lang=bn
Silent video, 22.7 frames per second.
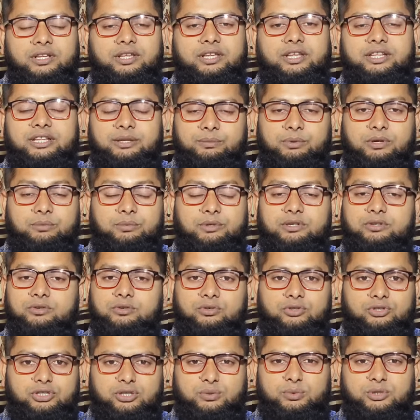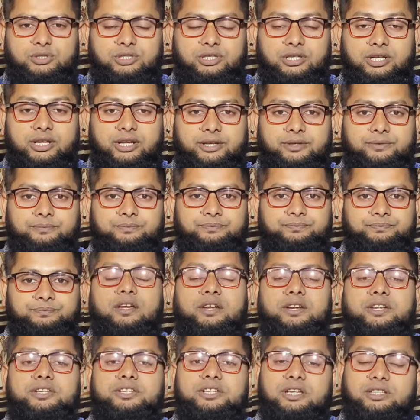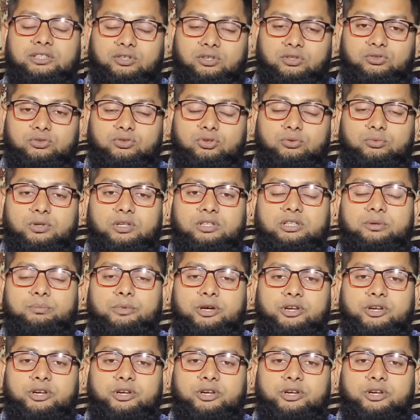খেতে পারবেন কোনো সমস্যা নাই এটি সাধারণ দুর্বলতা